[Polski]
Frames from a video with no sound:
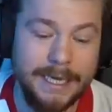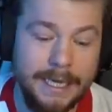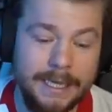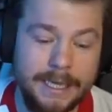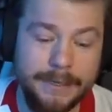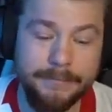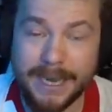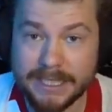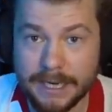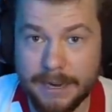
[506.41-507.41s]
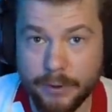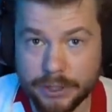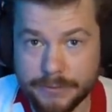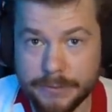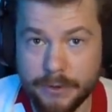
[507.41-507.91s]
E, e, Mleczer
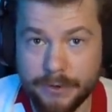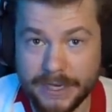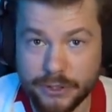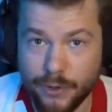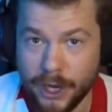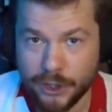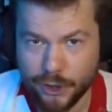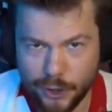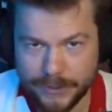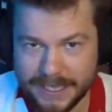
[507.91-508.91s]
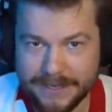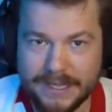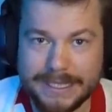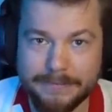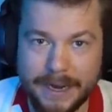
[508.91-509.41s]
Raport przeprowadził dochodzenie w
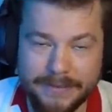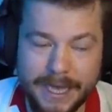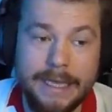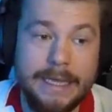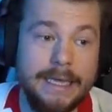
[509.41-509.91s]
tej sprawie.